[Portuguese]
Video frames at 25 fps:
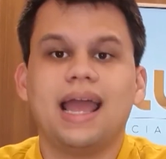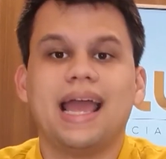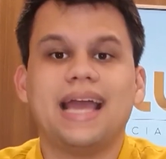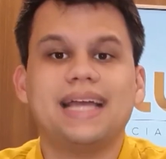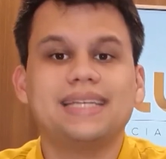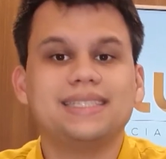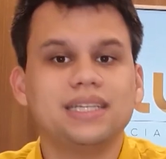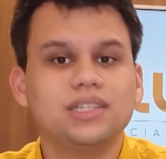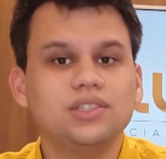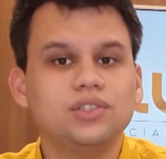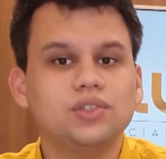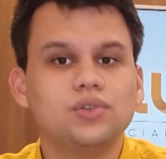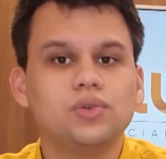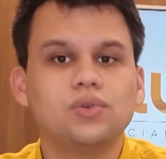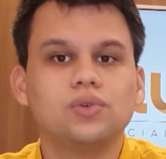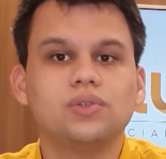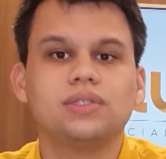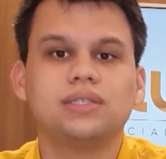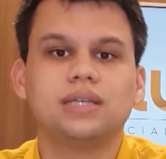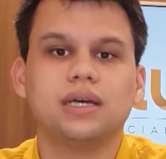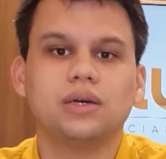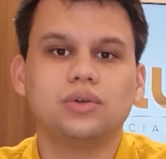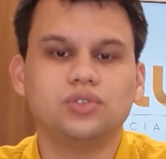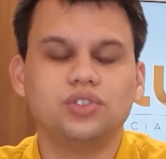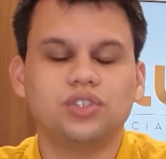Essa
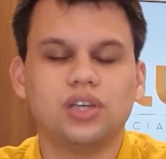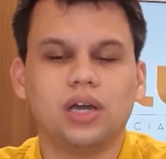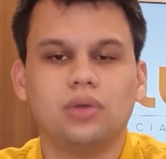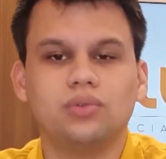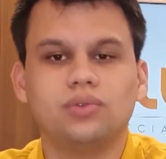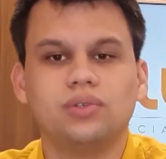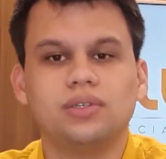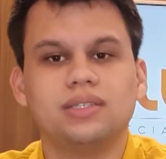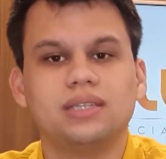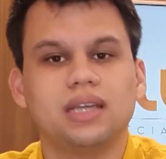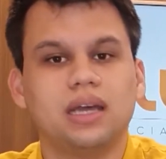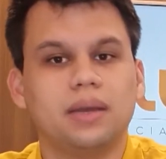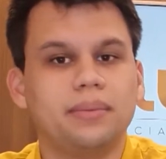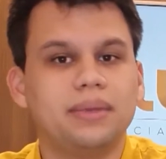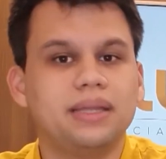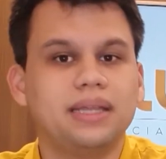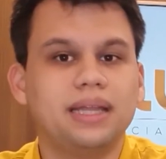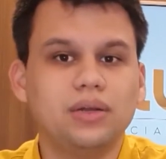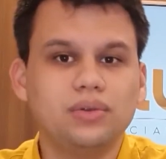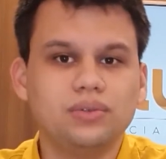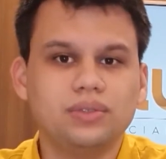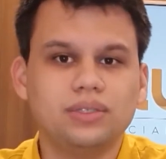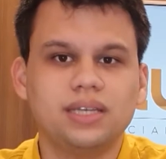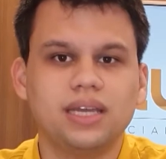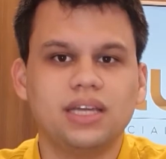discussão de autoexame
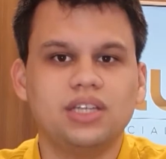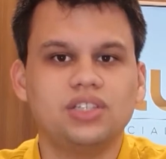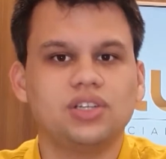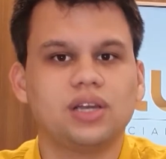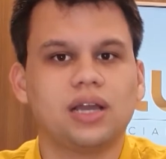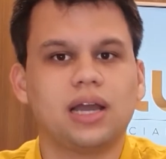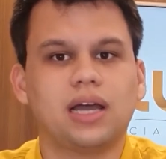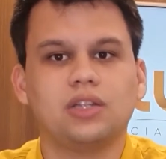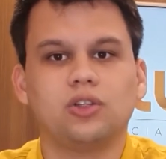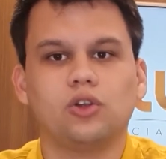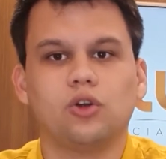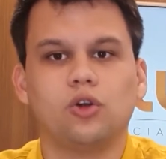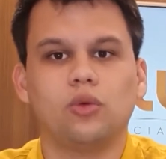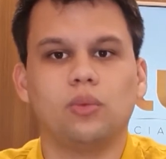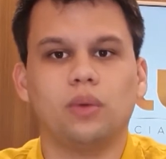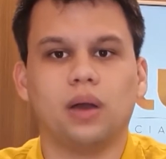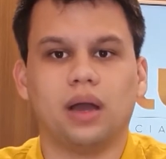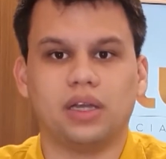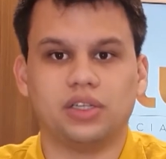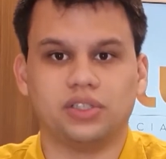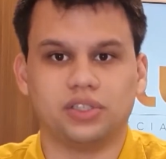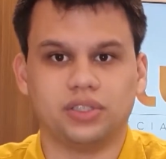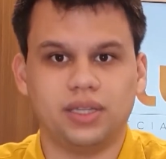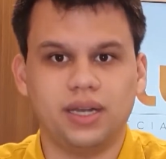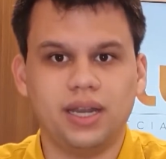não ser indicado como
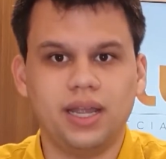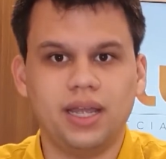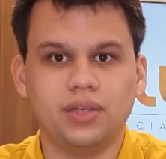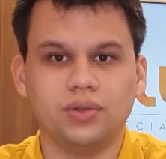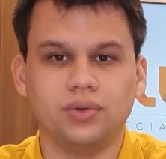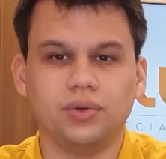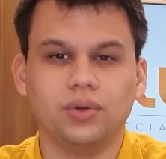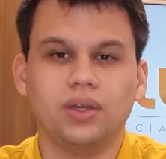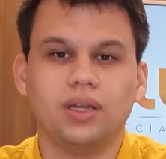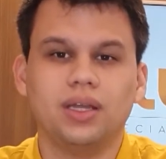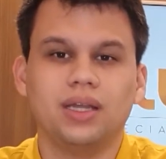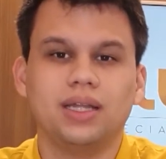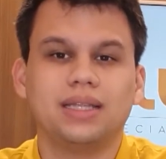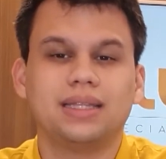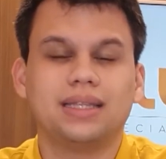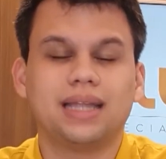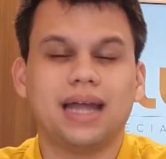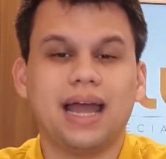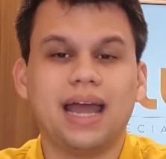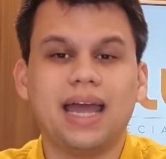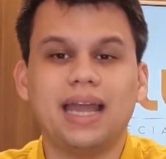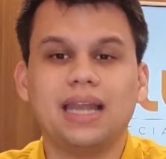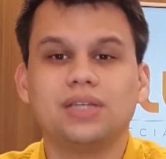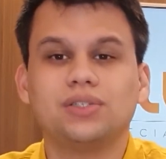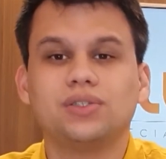rastreio está
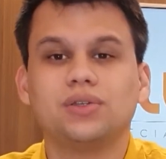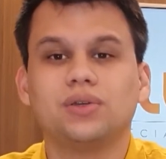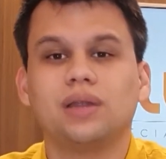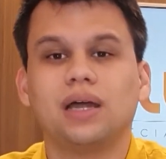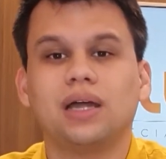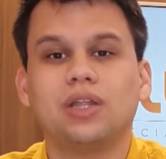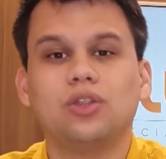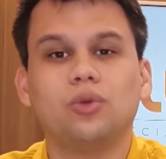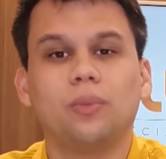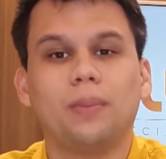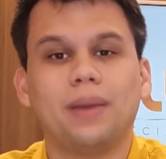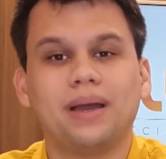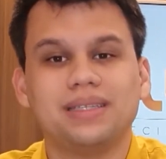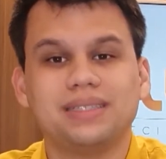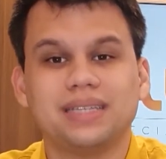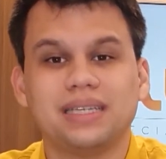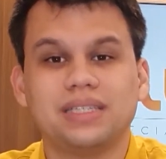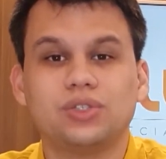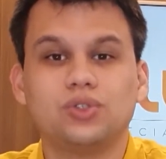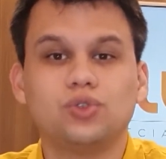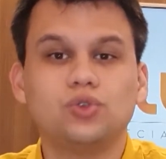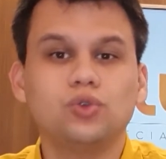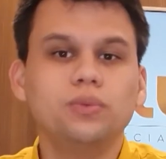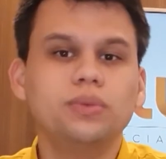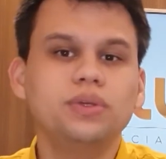relacionado mais a
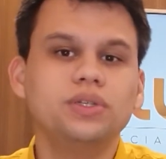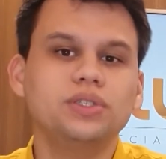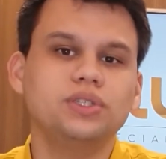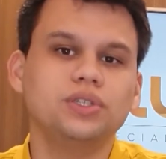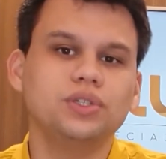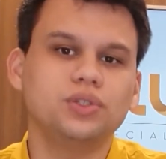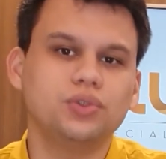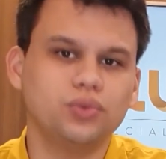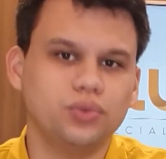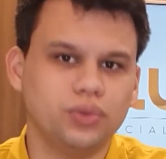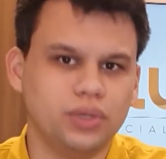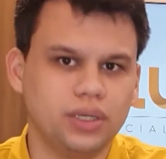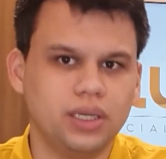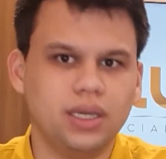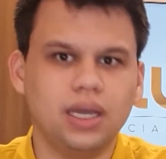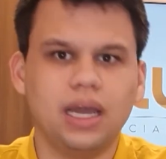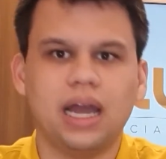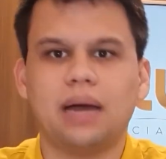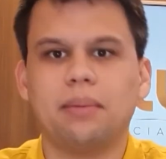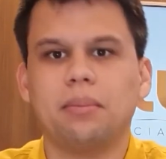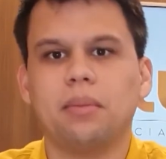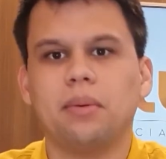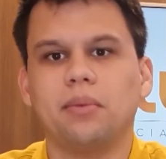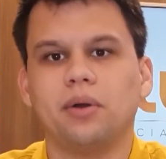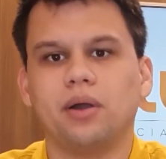substituir
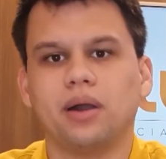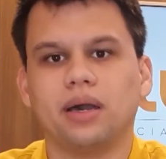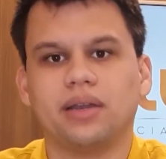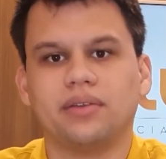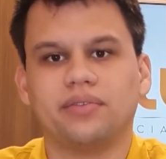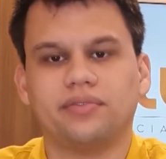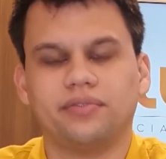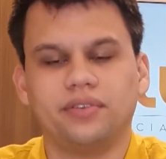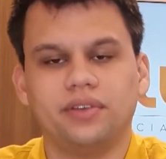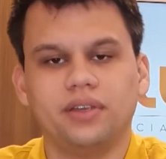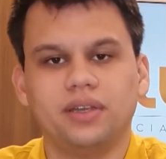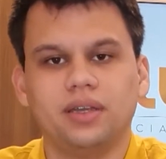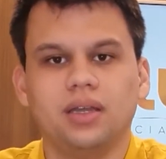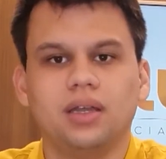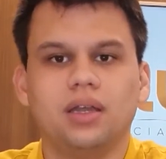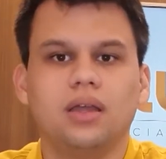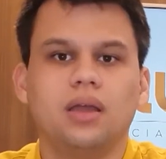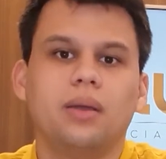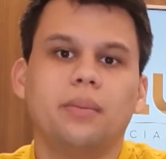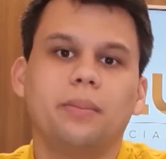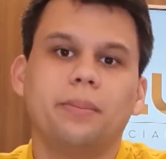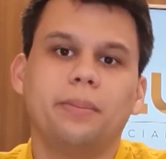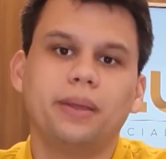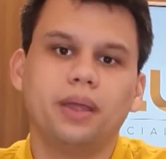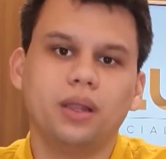a mamografia
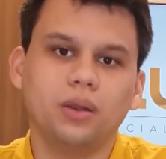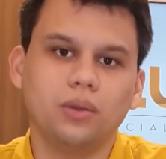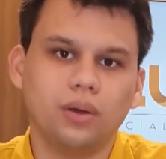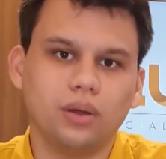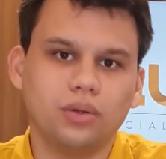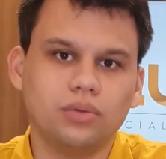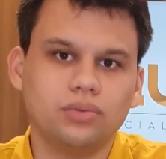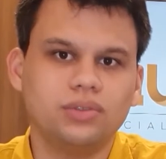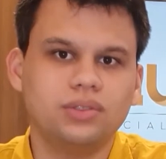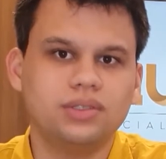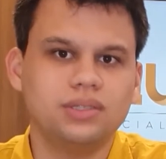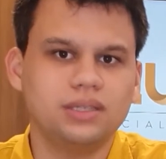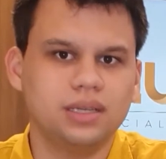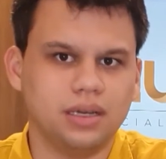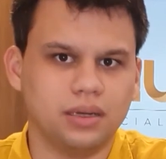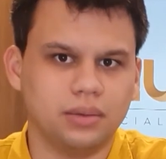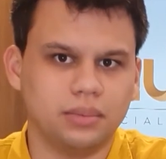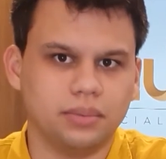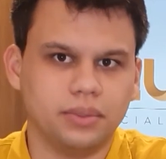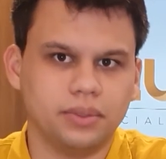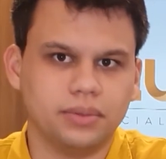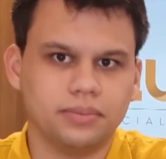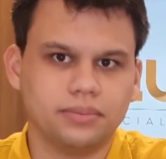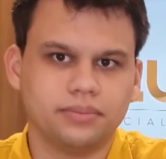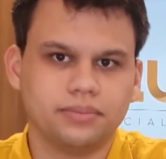pelo
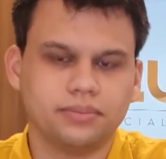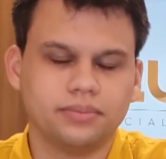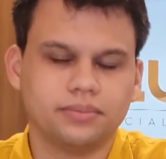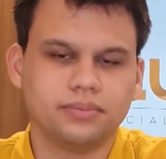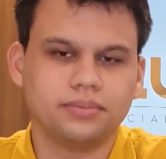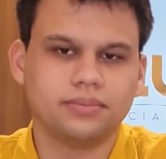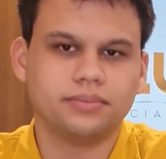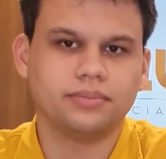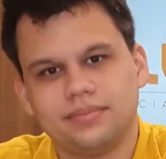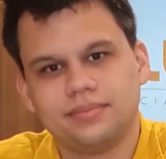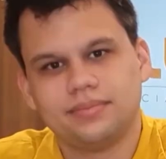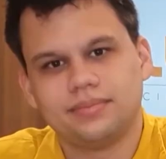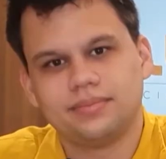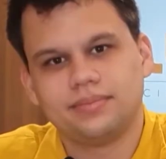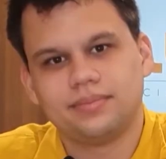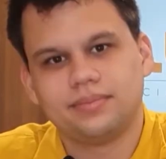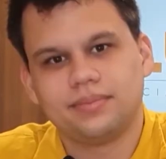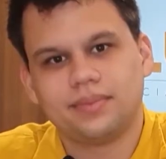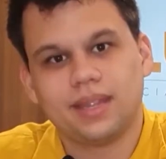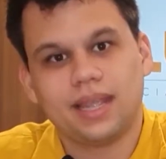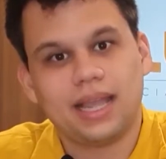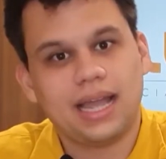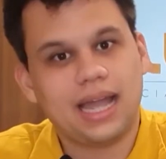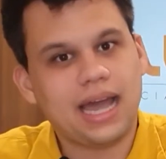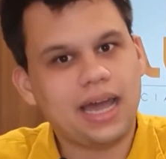autoexame.
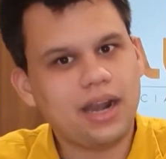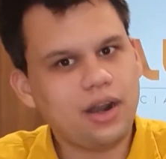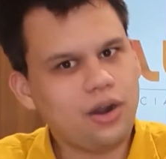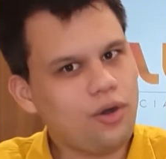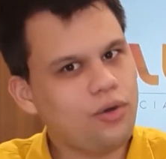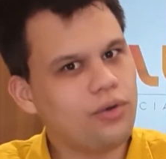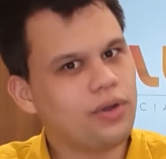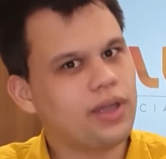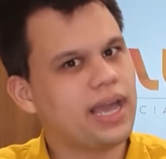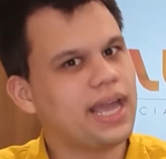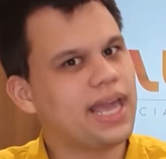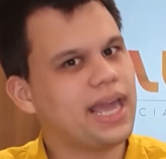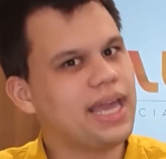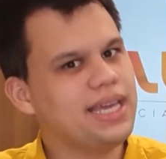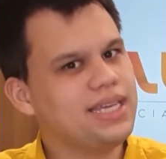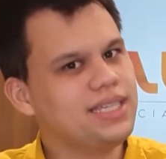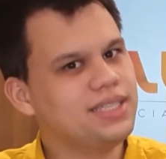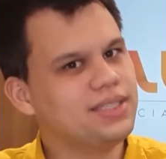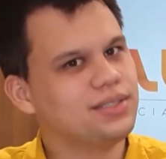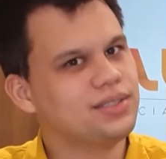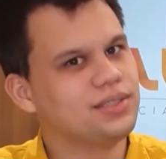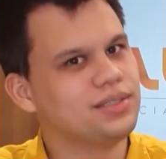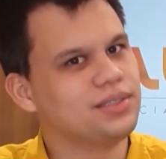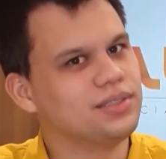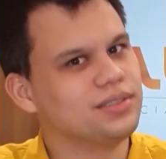Carol, o que é
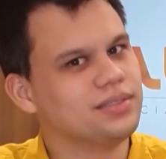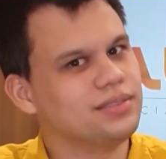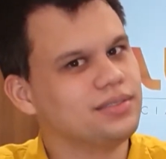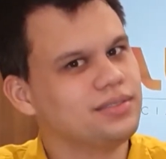isso?